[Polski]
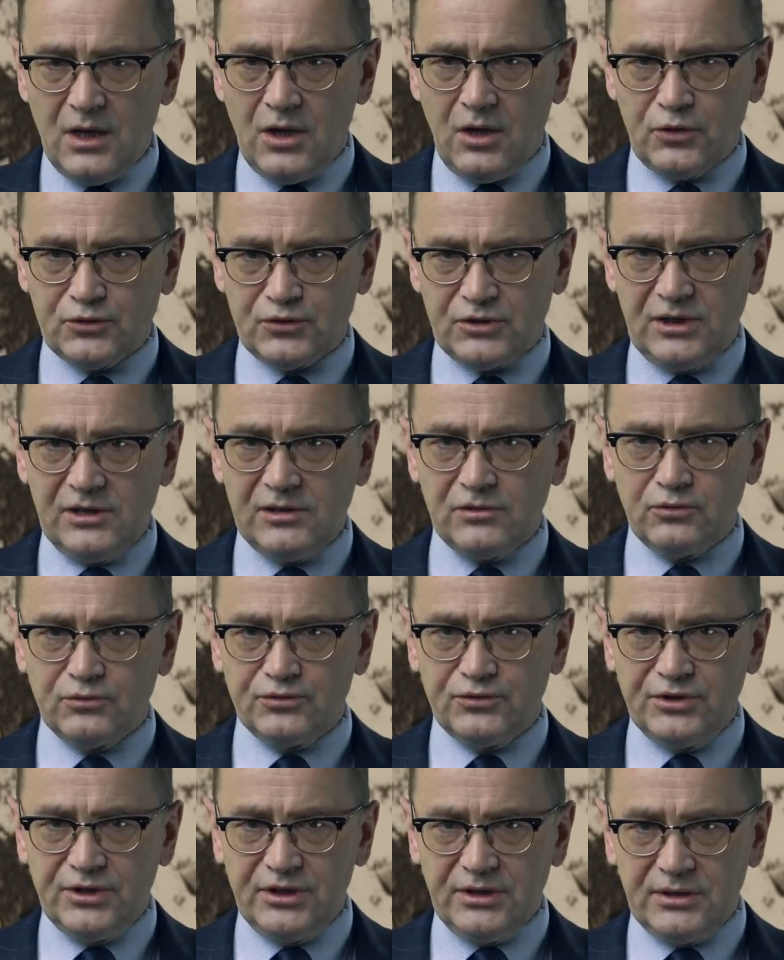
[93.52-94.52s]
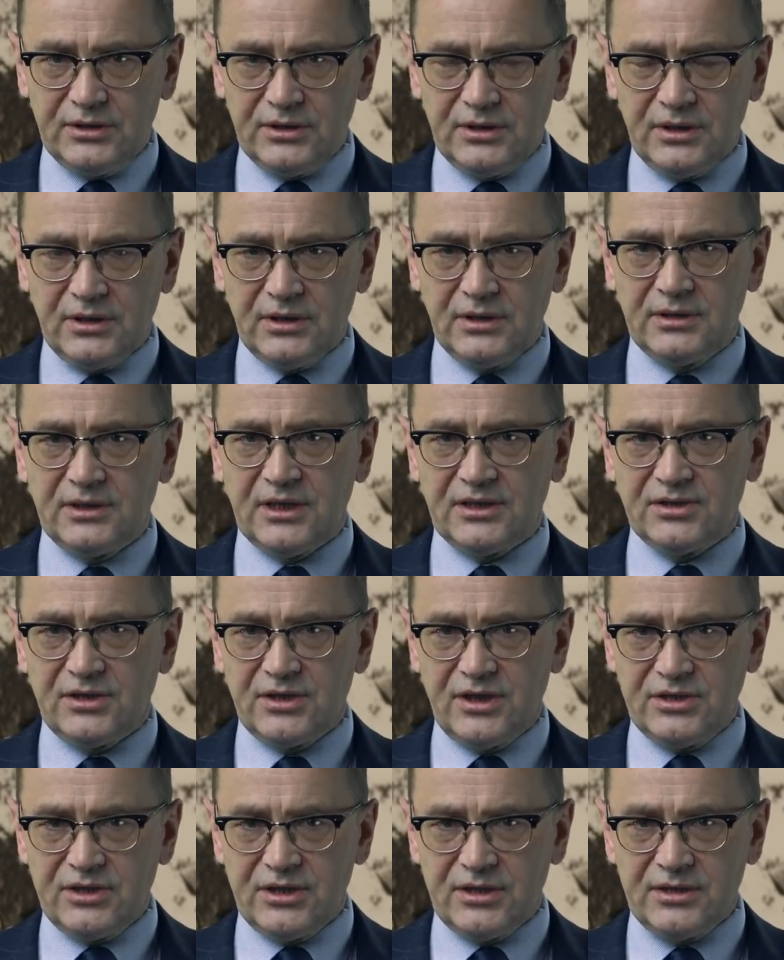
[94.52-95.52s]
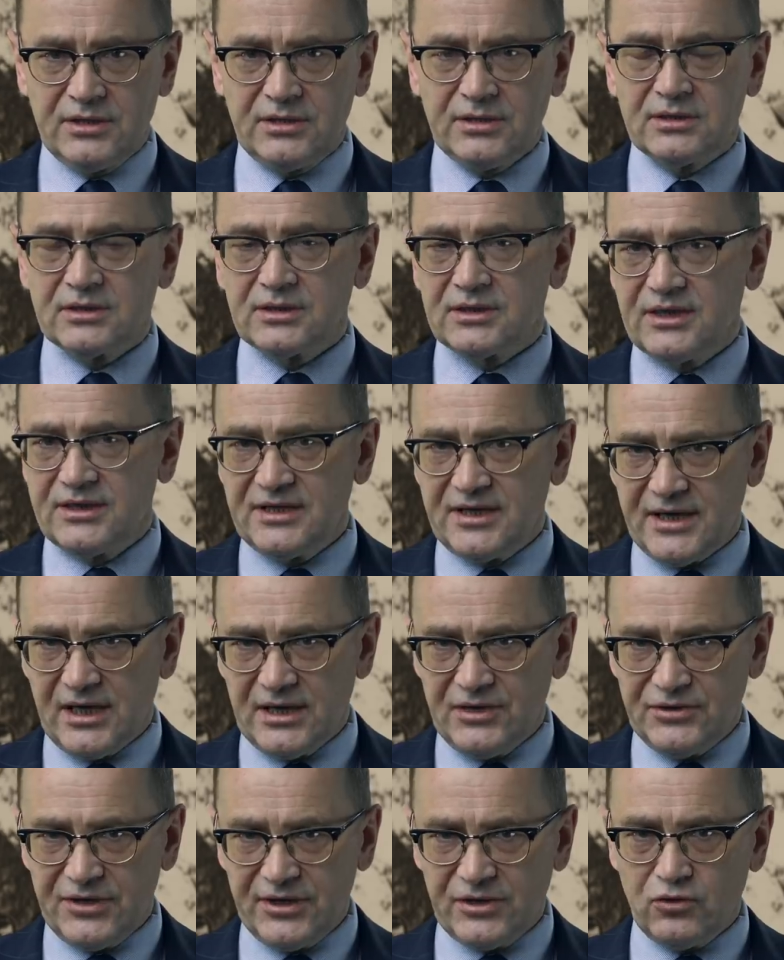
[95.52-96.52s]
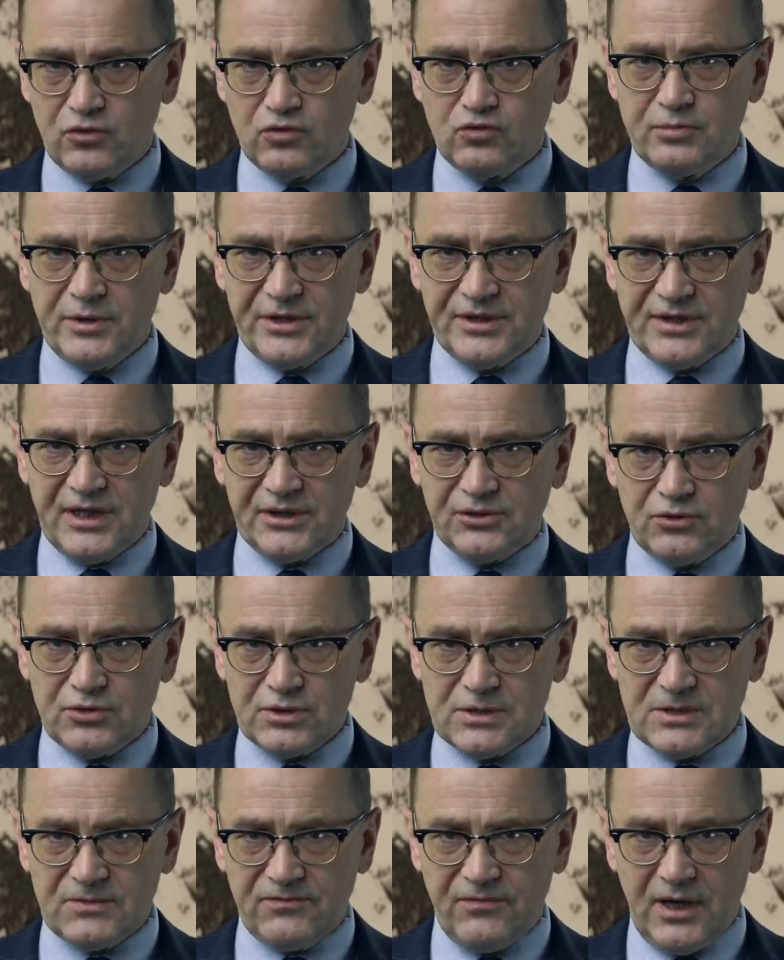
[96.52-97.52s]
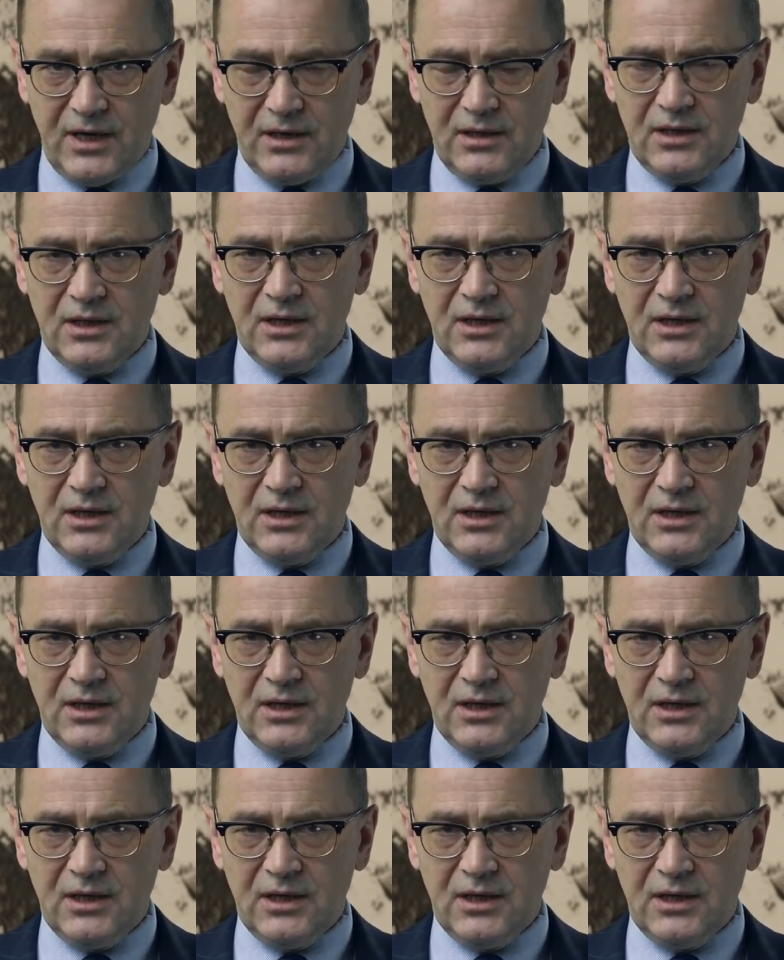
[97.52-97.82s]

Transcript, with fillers: Od kilku dni na terenie generalnego gubernatorstwa